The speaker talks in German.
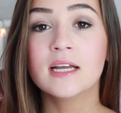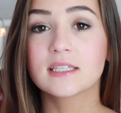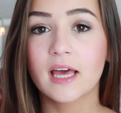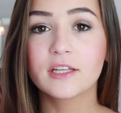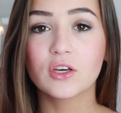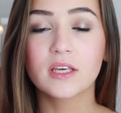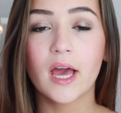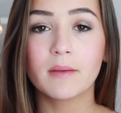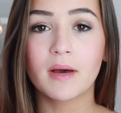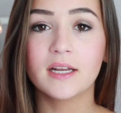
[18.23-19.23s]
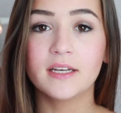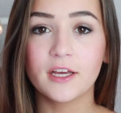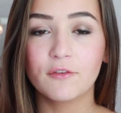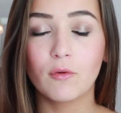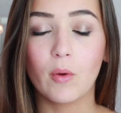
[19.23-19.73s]
Das kann ich euch gerne mal in
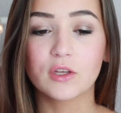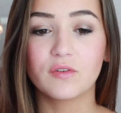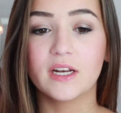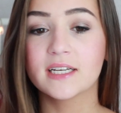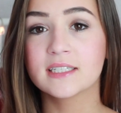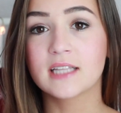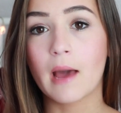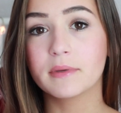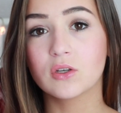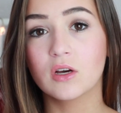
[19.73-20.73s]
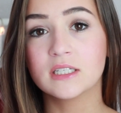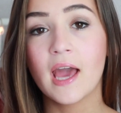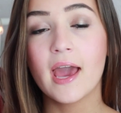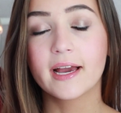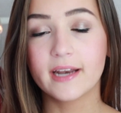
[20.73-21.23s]
der Infobox verlinken. Da habe ich euch
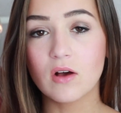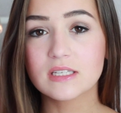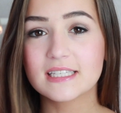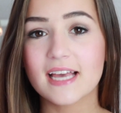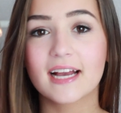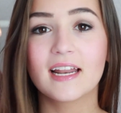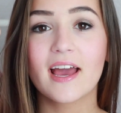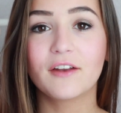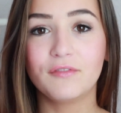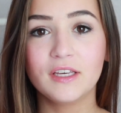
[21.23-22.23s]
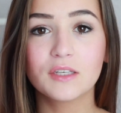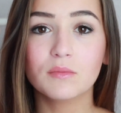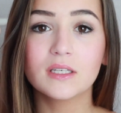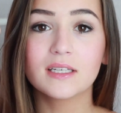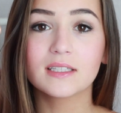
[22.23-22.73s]
genauestens erklärt, wie
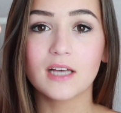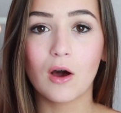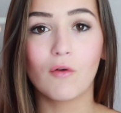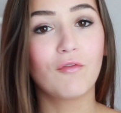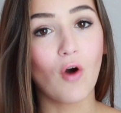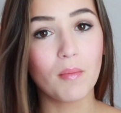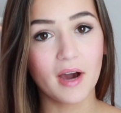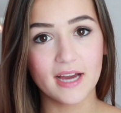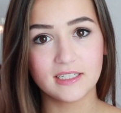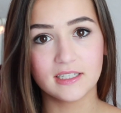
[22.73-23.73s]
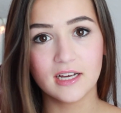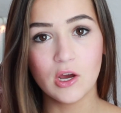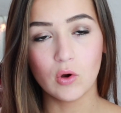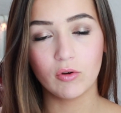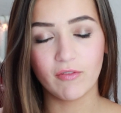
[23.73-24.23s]
ich mich darauf vorbereite
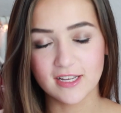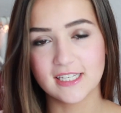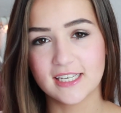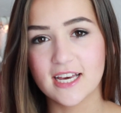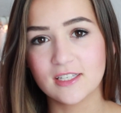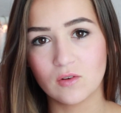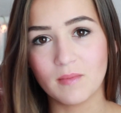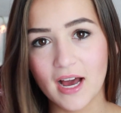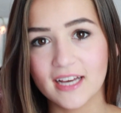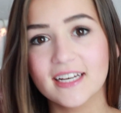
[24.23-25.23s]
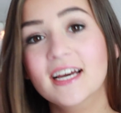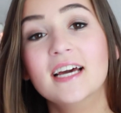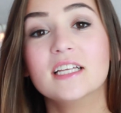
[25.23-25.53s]
und was ich so mache.